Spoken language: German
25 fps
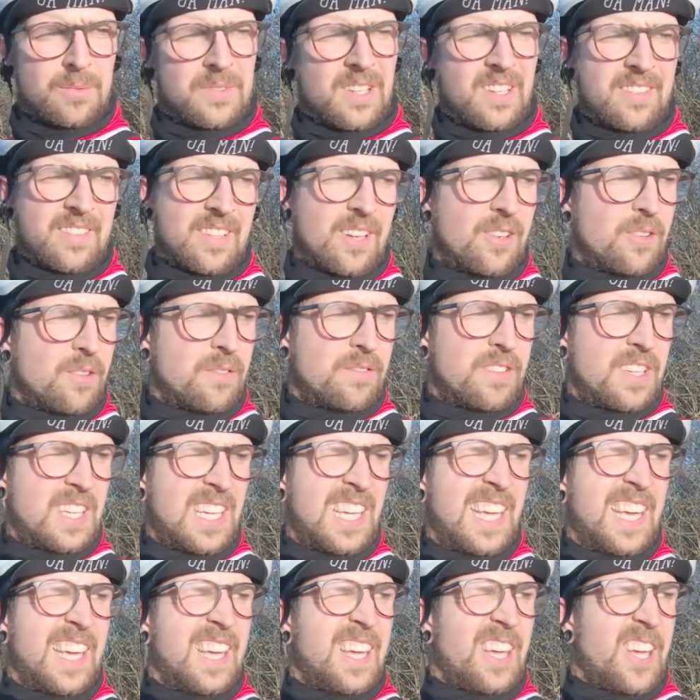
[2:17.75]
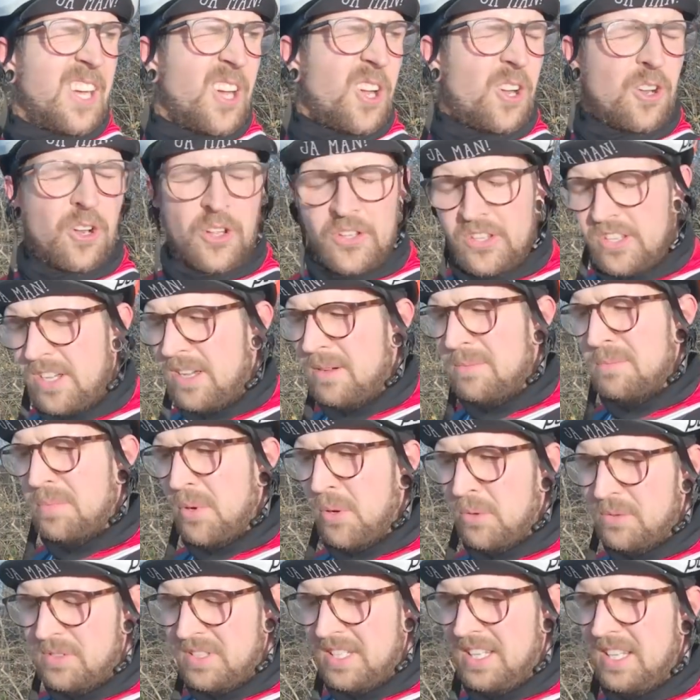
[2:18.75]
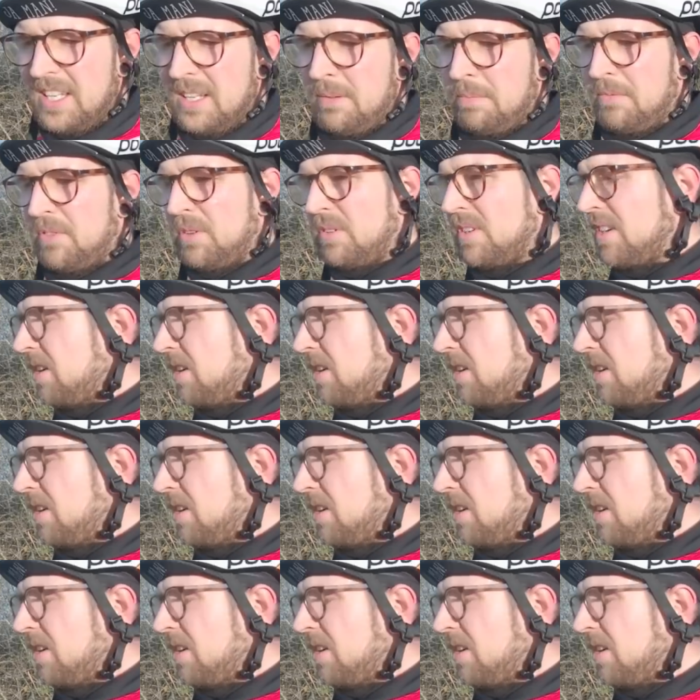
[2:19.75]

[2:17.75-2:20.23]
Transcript: ob das da irgendwie Löcher im Boden gibt